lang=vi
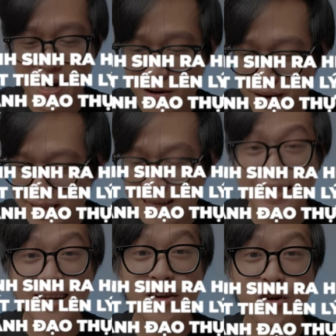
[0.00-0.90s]
nó phải
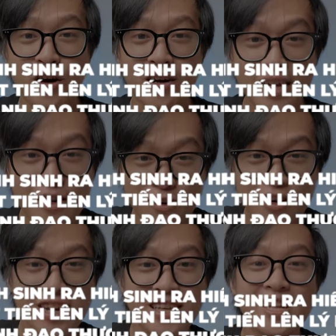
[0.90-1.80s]
tiến tới lý
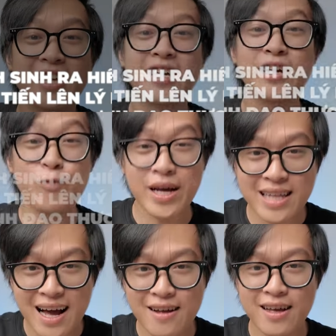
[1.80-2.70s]
luận nó chỉ là những cái
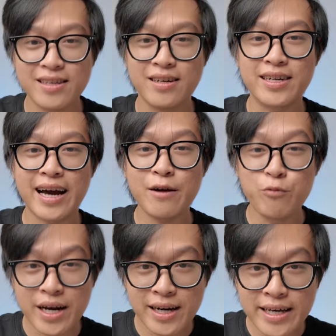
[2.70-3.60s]
nguyên tắc, những cái
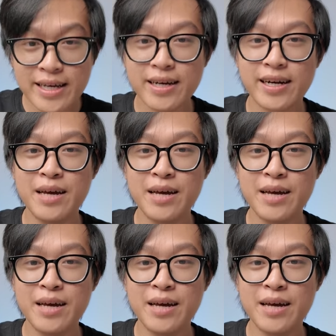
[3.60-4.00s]
nguyên lý.